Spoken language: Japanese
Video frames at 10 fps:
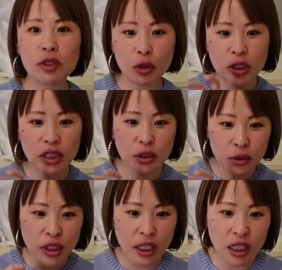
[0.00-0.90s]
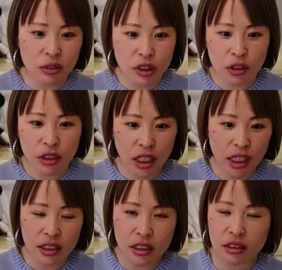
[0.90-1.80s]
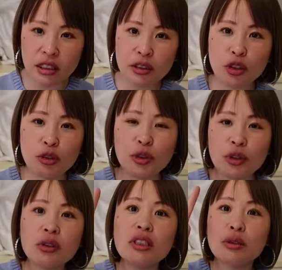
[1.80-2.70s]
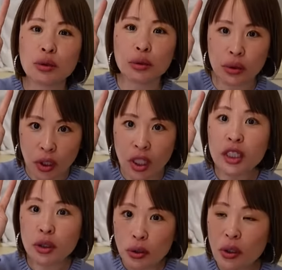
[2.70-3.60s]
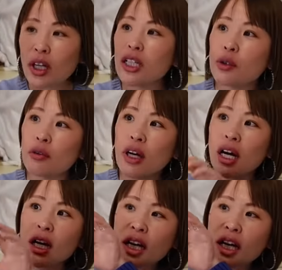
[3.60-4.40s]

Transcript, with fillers: よりその展開は作られやすくなると思うよっていうところと、あとは、